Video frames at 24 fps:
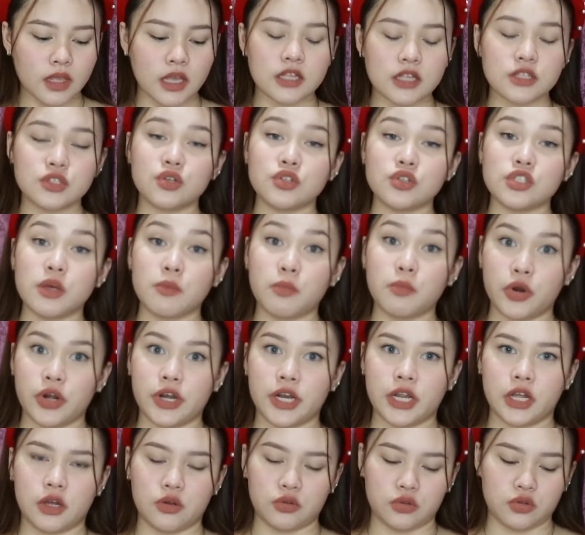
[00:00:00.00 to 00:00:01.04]
Yan. So, sa
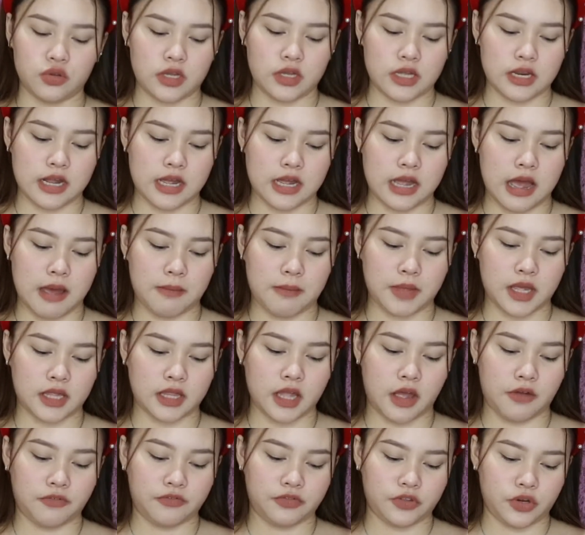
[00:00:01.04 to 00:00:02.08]
morning ko to ginagamit
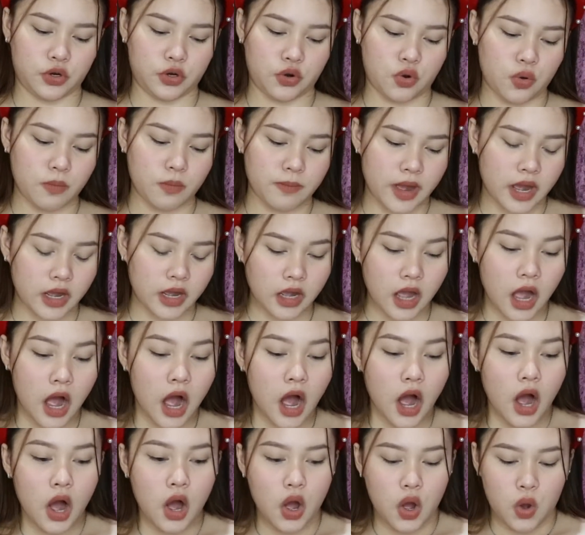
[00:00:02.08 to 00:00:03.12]
after ko
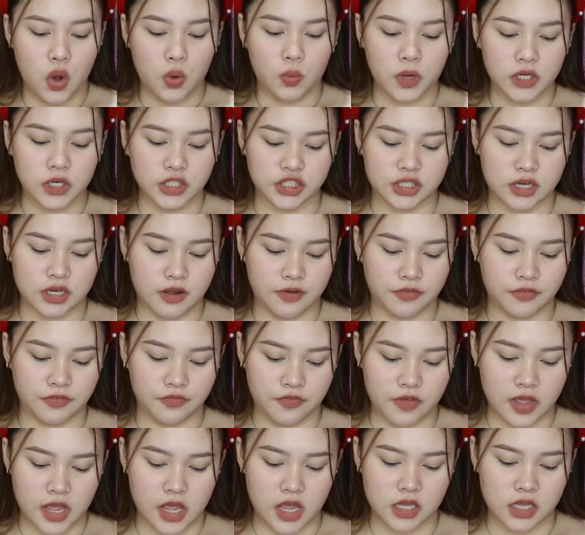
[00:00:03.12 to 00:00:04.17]
mag-wash ng
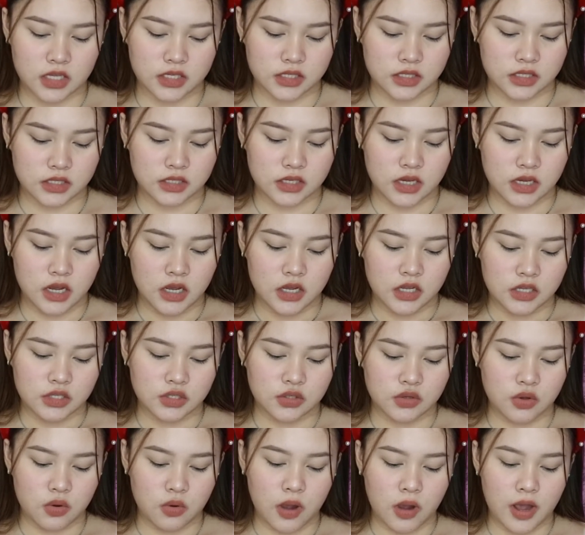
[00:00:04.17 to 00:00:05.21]
face.
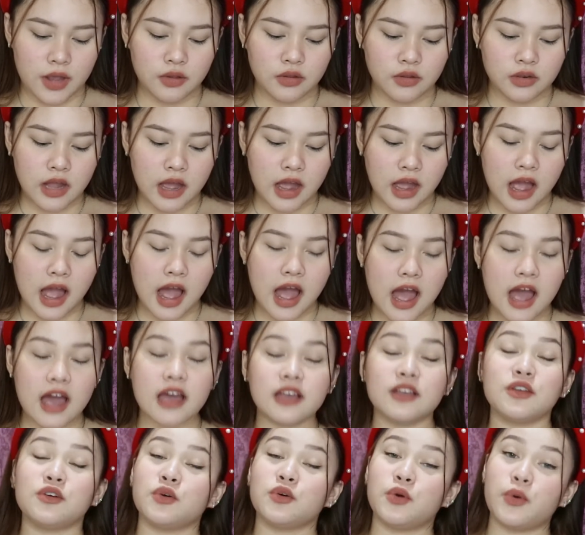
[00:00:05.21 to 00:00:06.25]
So, ayun na nga,
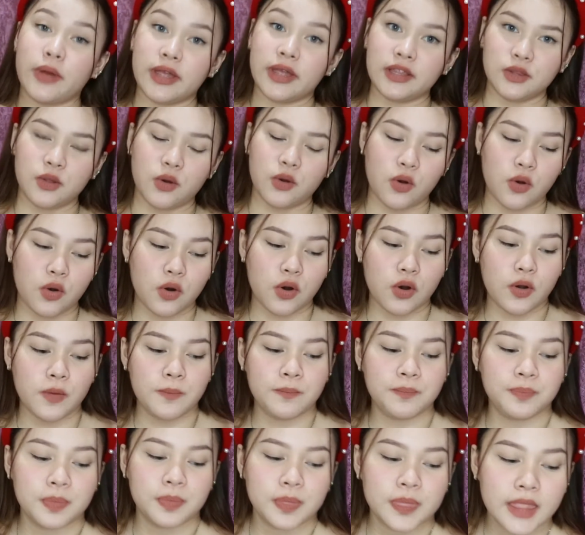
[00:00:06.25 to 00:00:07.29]
yung kwento ko.
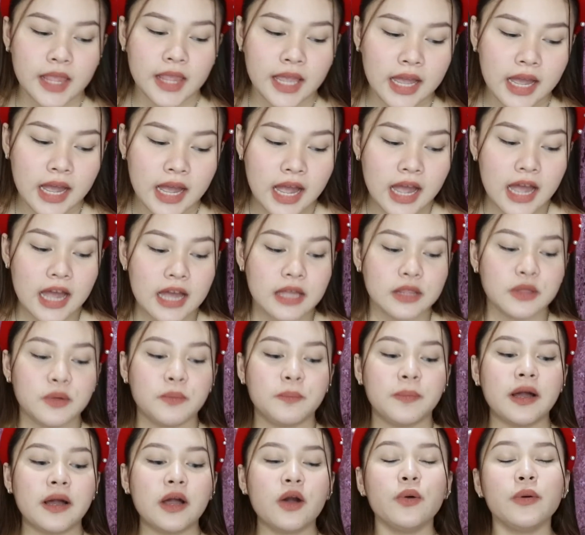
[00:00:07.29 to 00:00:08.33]
Nung
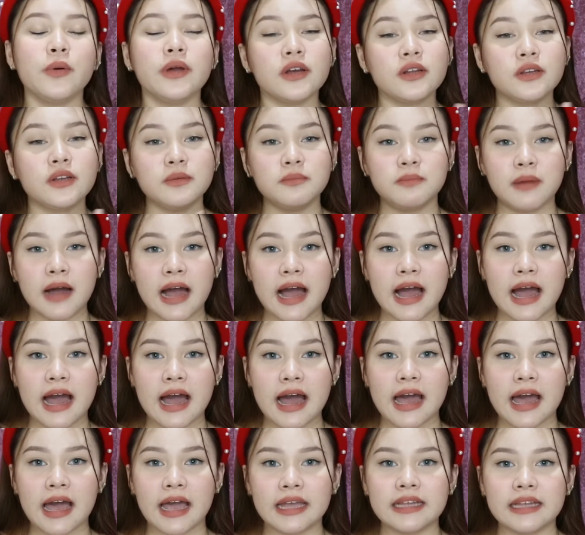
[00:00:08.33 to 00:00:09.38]
pagka-uwi ko ng
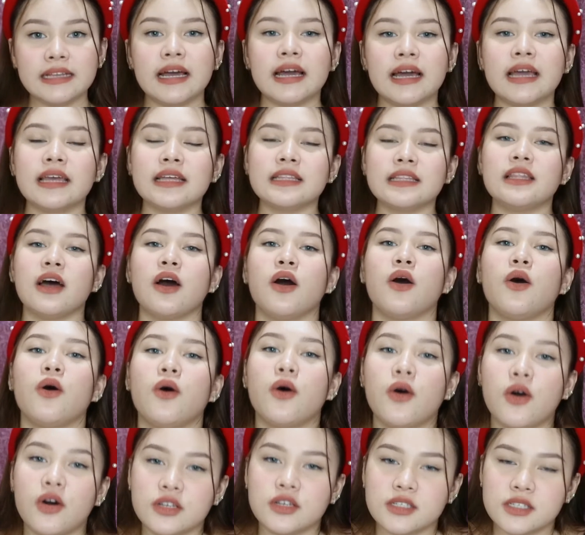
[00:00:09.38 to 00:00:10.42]
bahay, nakita
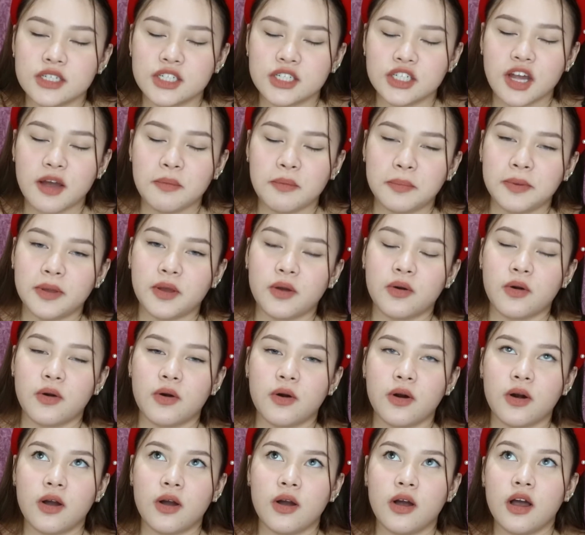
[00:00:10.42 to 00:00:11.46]
ko sa Shopee
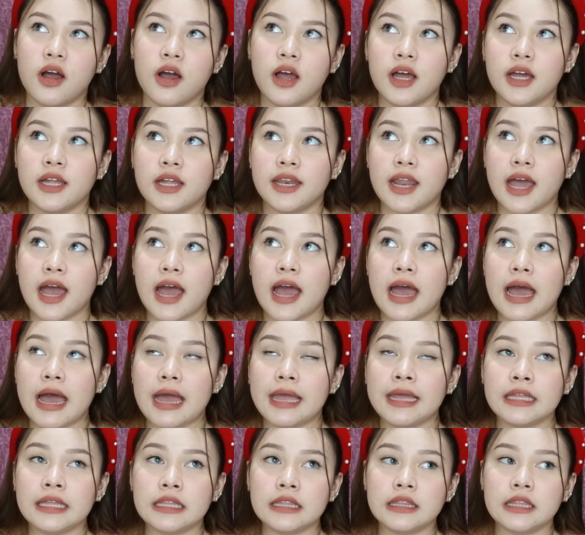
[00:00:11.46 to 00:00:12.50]
ko na
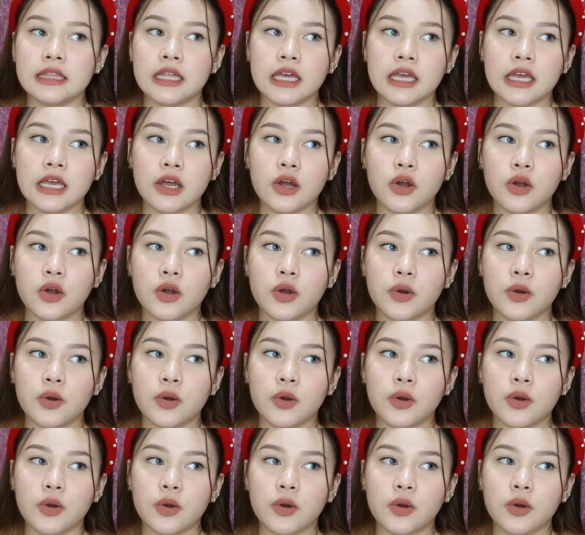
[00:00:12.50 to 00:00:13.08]
hindi